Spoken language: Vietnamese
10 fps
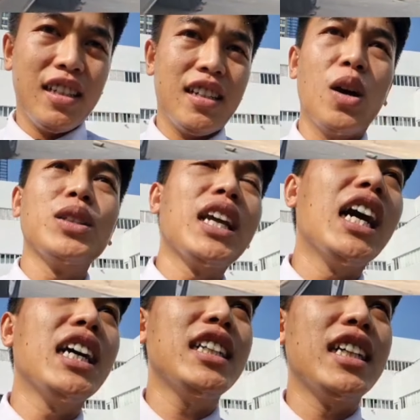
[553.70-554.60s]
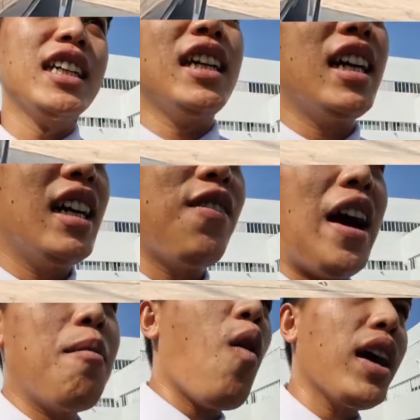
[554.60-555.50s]
đồ chơi thì
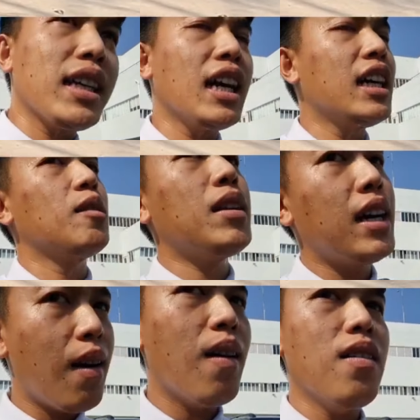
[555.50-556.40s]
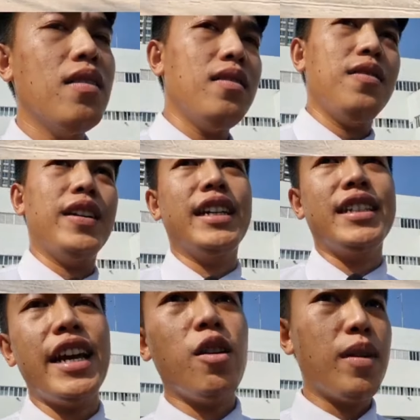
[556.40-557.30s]
vài món ăn chơi cũng đã có và
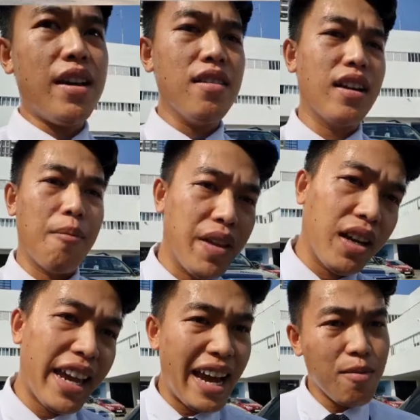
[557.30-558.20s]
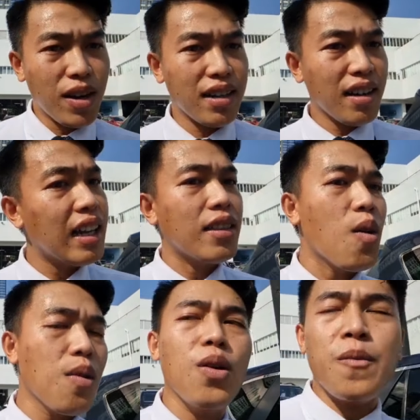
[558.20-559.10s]
xe cũng đã được cập nhật giá một cách rất là
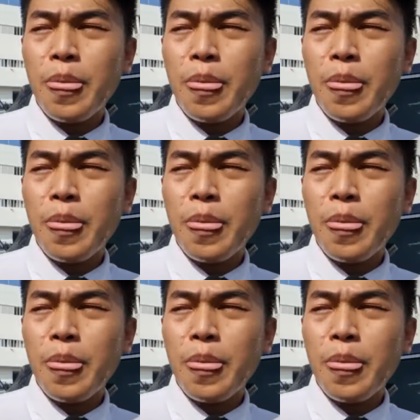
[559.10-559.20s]
tốt luôn.